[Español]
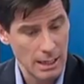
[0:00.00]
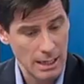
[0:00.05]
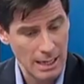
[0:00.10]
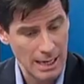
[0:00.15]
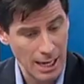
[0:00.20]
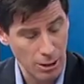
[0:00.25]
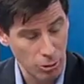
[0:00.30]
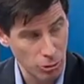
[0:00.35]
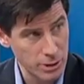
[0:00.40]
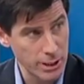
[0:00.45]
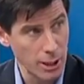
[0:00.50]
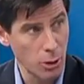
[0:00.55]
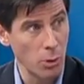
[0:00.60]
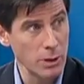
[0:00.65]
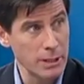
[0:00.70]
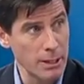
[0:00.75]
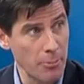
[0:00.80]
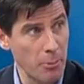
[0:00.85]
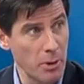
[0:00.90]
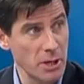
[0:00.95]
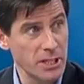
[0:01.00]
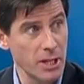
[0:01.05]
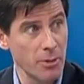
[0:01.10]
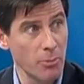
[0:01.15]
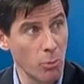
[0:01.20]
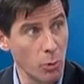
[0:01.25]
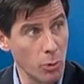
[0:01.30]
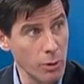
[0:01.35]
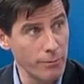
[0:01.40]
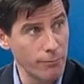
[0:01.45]
las consecuencias pueden ser
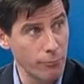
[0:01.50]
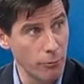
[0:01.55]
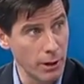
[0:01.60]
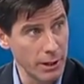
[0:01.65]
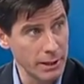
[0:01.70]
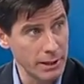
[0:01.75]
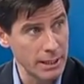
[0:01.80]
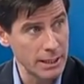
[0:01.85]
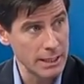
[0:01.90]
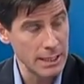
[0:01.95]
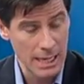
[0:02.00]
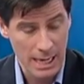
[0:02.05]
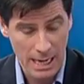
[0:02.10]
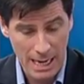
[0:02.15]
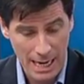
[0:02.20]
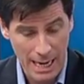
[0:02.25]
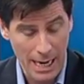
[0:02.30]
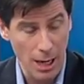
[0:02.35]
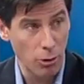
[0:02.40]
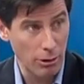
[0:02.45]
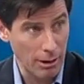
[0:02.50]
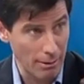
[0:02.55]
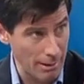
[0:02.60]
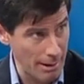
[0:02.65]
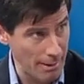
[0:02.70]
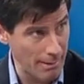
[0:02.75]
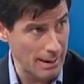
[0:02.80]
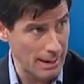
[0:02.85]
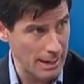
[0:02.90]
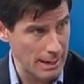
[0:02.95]
muy fuertes. En lo que
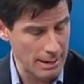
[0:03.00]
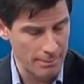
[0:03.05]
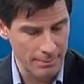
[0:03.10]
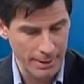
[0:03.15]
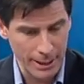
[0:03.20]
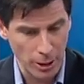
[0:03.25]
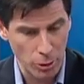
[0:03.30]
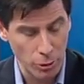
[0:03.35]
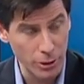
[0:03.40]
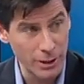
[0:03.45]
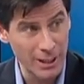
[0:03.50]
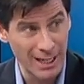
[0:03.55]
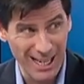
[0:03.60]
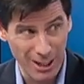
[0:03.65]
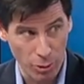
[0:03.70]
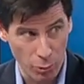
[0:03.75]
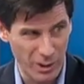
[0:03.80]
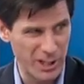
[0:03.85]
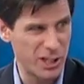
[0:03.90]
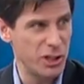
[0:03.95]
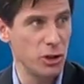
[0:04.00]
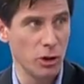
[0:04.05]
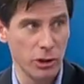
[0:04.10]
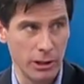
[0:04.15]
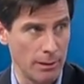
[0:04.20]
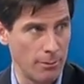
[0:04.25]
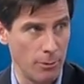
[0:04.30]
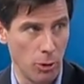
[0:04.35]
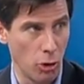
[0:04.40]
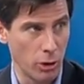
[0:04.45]
hablaba María Lores de la cohesión
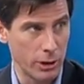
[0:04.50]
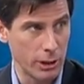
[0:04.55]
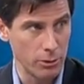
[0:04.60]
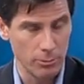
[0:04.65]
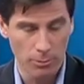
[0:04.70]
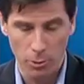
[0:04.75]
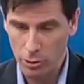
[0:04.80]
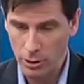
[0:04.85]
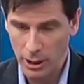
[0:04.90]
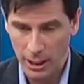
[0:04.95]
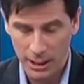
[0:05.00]
del bloque, un bloque